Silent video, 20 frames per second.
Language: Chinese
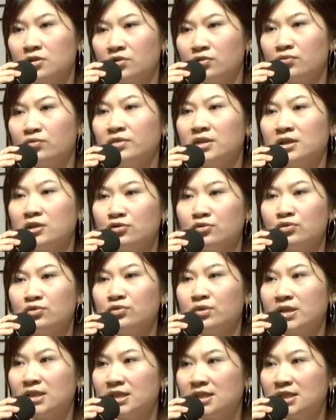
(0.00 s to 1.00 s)
实务的人去
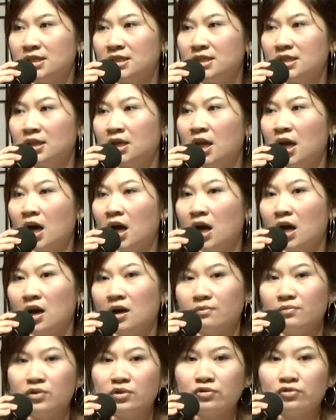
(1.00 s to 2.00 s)
学习
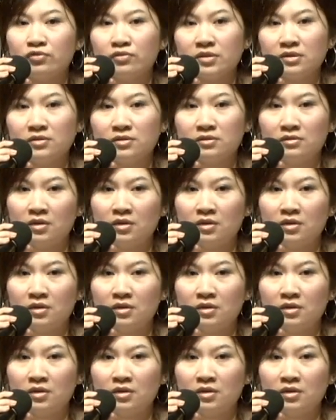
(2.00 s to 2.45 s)
啊，比如说。